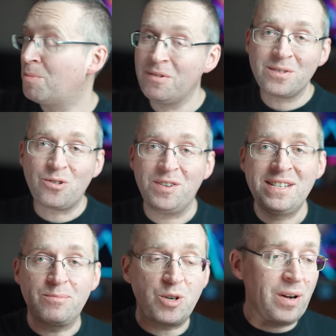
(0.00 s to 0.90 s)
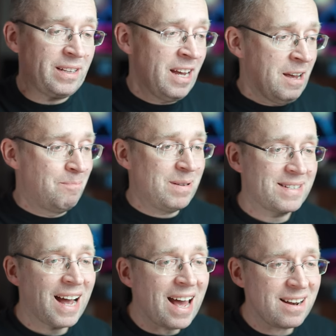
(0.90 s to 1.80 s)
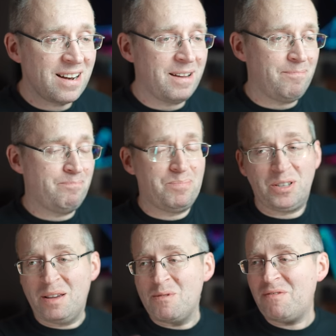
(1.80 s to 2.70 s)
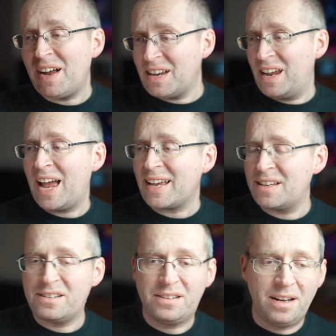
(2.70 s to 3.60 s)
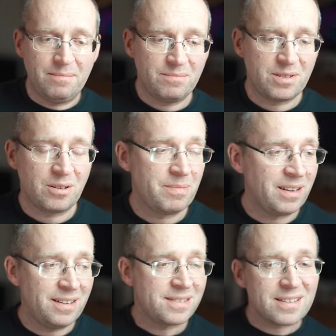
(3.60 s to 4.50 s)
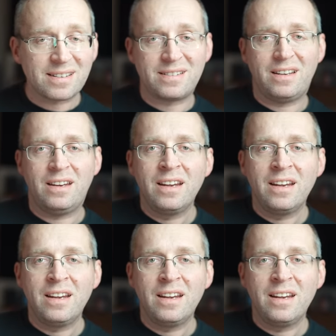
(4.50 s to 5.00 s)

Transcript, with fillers: obowiązków jest na przykład bezkarne podejmowanie jakichś tam sobie decyzji